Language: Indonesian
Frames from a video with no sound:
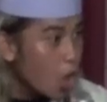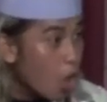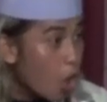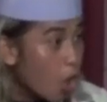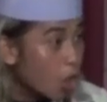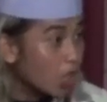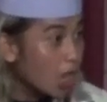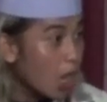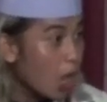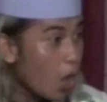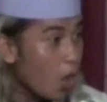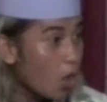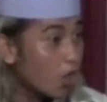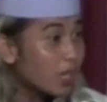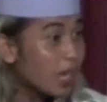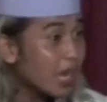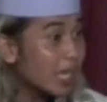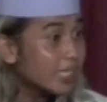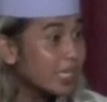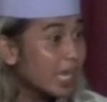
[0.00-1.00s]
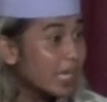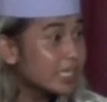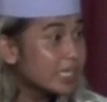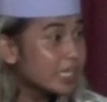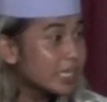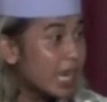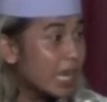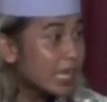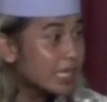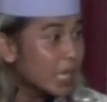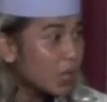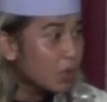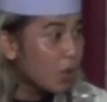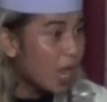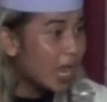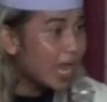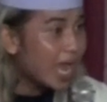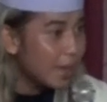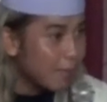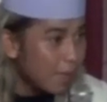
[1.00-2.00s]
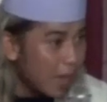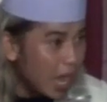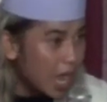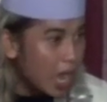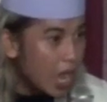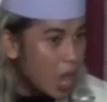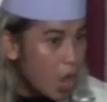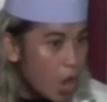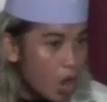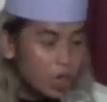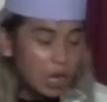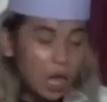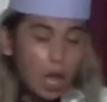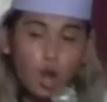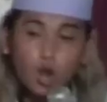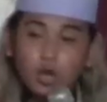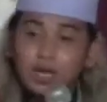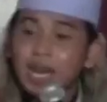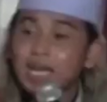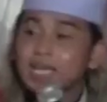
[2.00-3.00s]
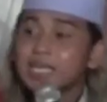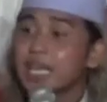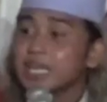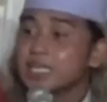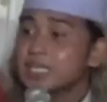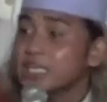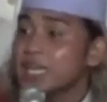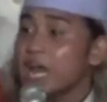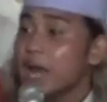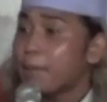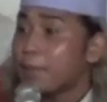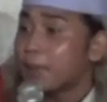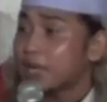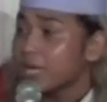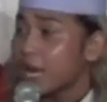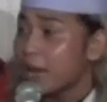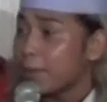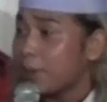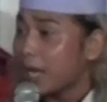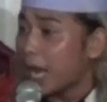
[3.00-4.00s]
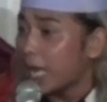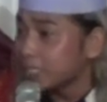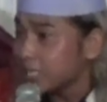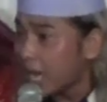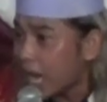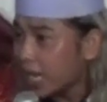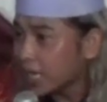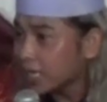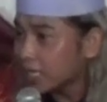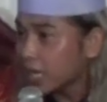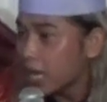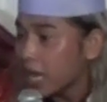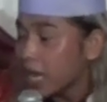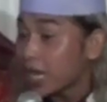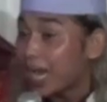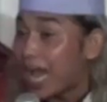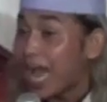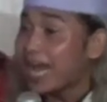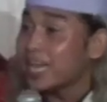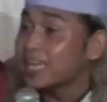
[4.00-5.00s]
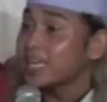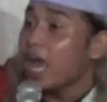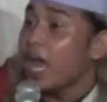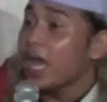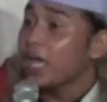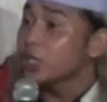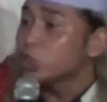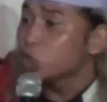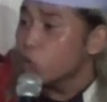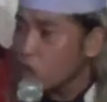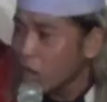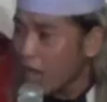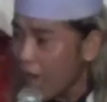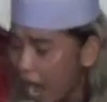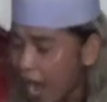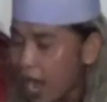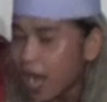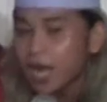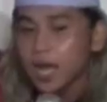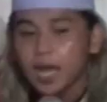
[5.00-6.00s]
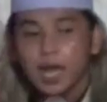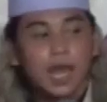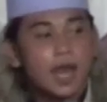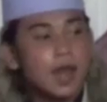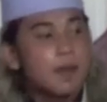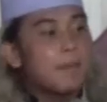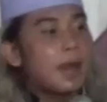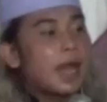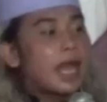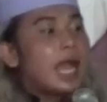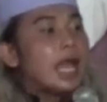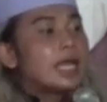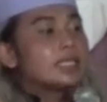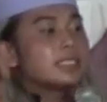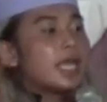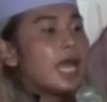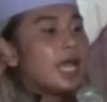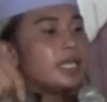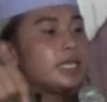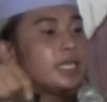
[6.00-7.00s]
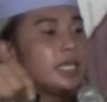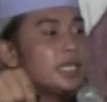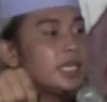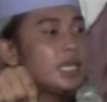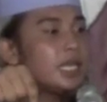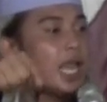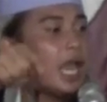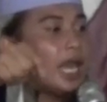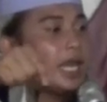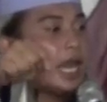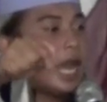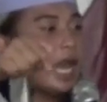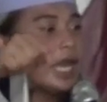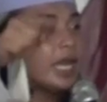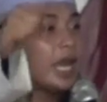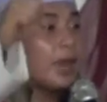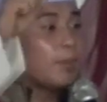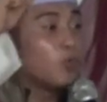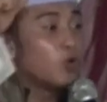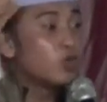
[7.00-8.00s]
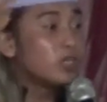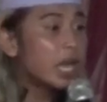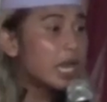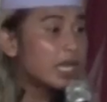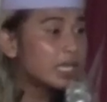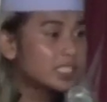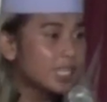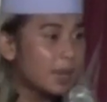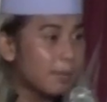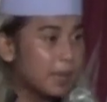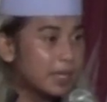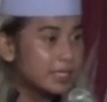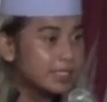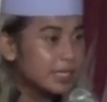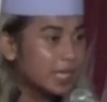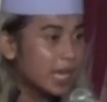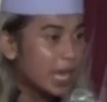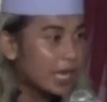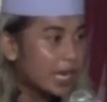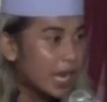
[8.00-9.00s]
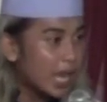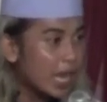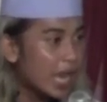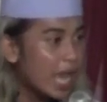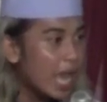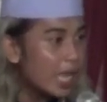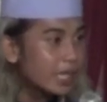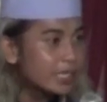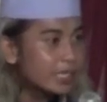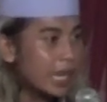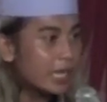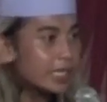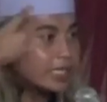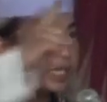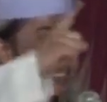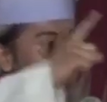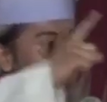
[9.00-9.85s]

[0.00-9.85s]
orang-orang yang tidak tahu agama, orang-orang yang tidak pernah belajar. Karena itulah maka saat ini anak-anak muda di zaman sekarang nanti